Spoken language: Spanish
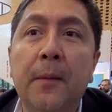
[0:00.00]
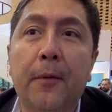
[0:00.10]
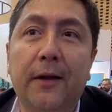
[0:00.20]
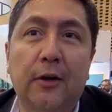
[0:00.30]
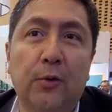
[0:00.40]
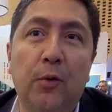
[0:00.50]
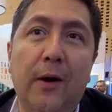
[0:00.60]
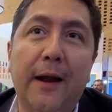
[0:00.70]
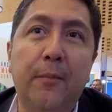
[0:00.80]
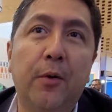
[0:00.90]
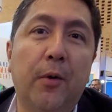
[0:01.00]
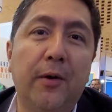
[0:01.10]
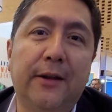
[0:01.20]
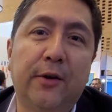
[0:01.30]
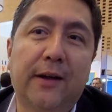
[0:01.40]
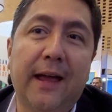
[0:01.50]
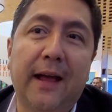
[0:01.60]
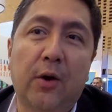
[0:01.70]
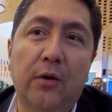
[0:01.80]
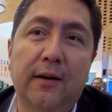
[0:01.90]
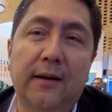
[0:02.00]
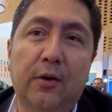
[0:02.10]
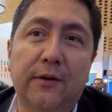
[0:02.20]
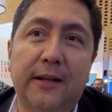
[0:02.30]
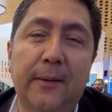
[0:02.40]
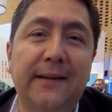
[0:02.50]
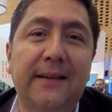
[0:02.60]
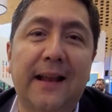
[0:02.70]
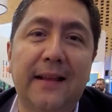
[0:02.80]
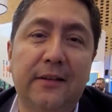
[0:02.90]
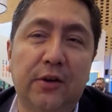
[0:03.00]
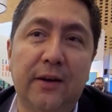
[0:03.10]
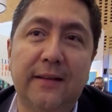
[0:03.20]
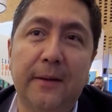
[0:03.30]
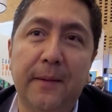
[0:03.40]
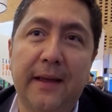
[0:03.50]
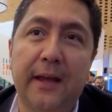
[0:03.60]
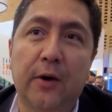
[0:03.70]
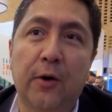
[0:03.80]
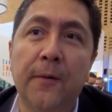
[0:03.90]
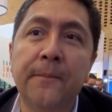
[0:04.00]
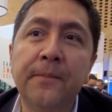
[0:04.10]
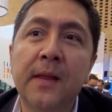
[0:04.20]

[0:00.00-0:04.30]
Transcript: porque es un lugar muy bonito que conserva esas tradiciones de México.